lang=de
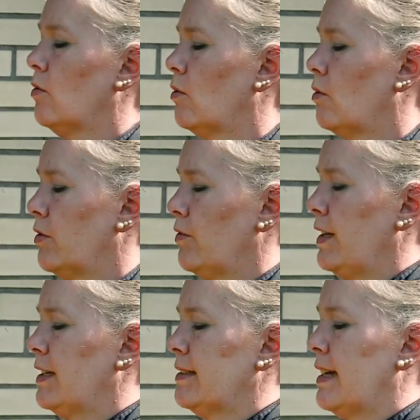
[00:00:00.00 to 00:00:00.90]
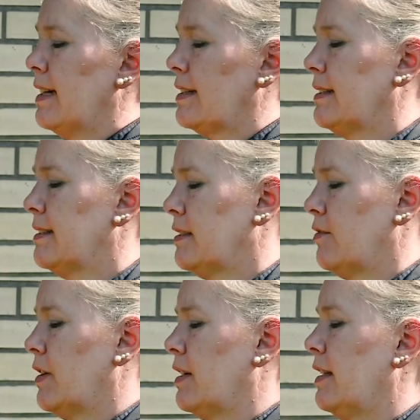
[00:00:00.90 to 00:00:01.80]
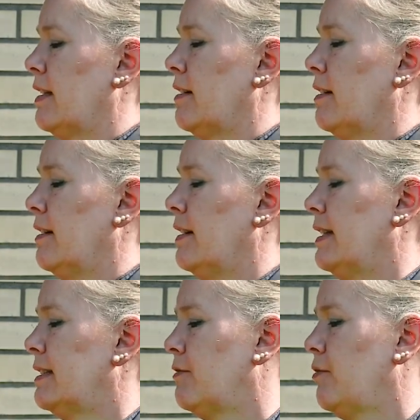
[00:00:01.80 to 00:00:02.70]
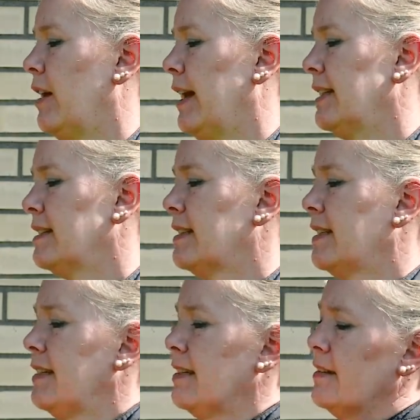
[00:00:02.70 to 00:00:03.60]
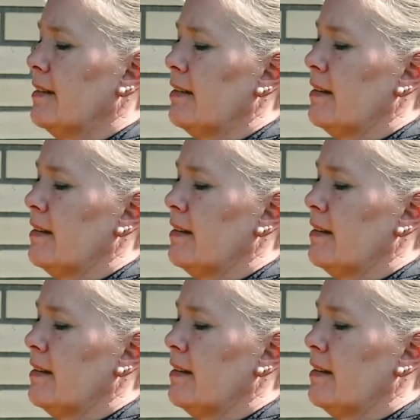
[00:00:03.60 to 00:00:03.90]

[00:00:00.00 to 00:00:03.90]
Und wie gesagt, das ist wirklich nichts für Ängstliche